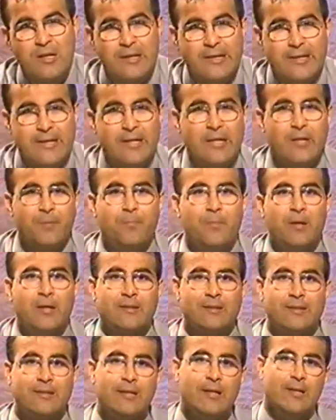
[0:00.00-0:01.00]
gerek
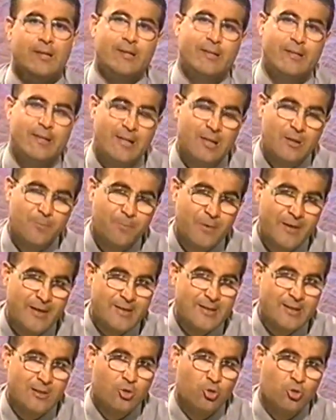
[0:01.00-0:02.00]
maddi gerek
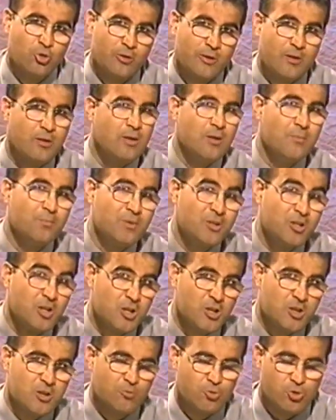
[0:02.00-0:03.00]
bereket yönünden bir
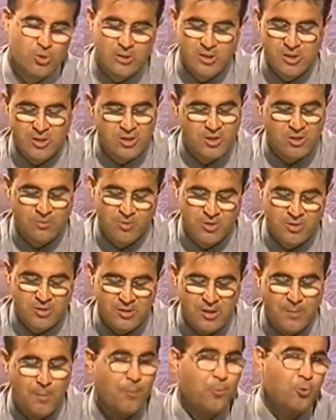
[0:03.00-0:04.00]
değişim süreci yaşamışsınız.
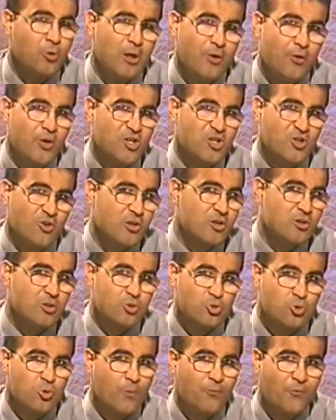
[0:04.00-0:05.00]
Ama bu yavaş yavaş
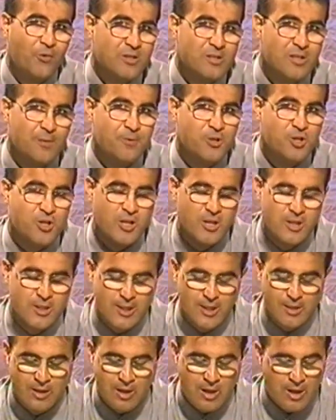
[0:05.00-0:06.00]
çok fazla bir şey
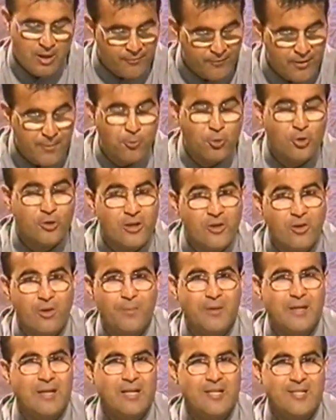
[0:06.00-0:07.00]
değil. Ve bunun
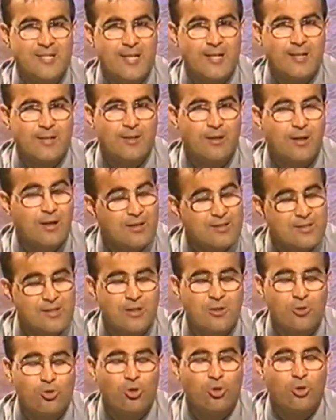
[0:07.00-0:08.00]
devamı gelecek.
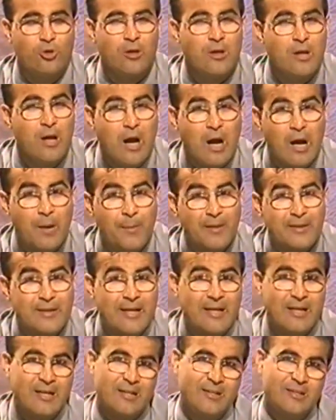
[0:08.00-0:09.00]
Hazırlıklı olun. Ama
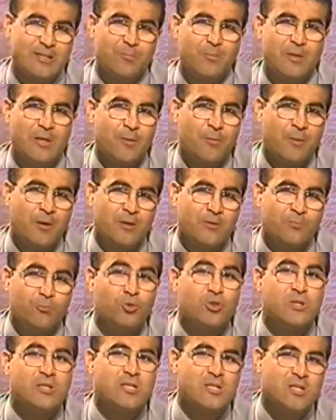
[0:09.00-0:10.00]
değerlendirmeye bakın.
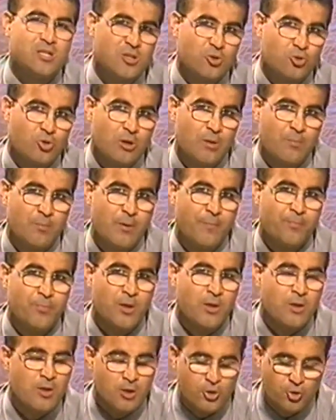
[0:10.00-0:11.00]
Bu sizin için önemli.
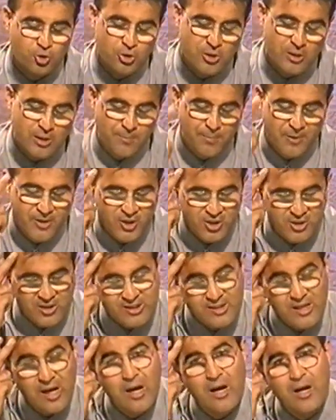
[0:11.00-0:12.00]
Şu sıra
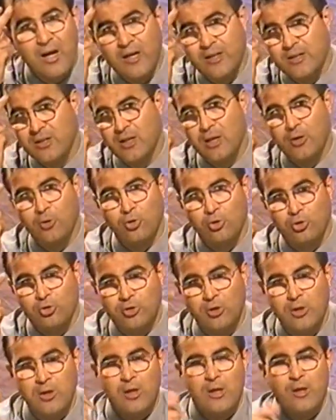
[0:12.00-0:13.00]
başınızda ağrılar olur.
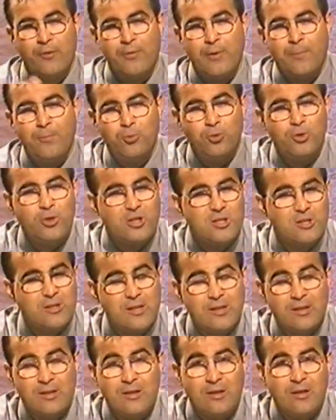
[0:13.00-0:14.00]
Ve bunun
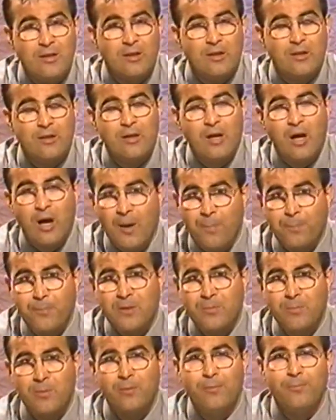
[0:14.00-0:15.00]
içinde e, hap
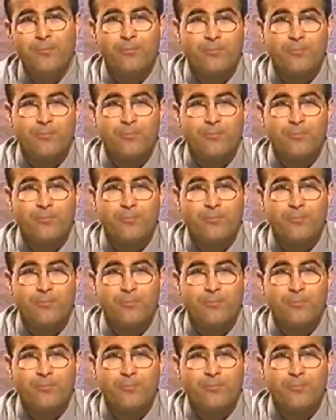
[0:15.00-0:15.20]
gibi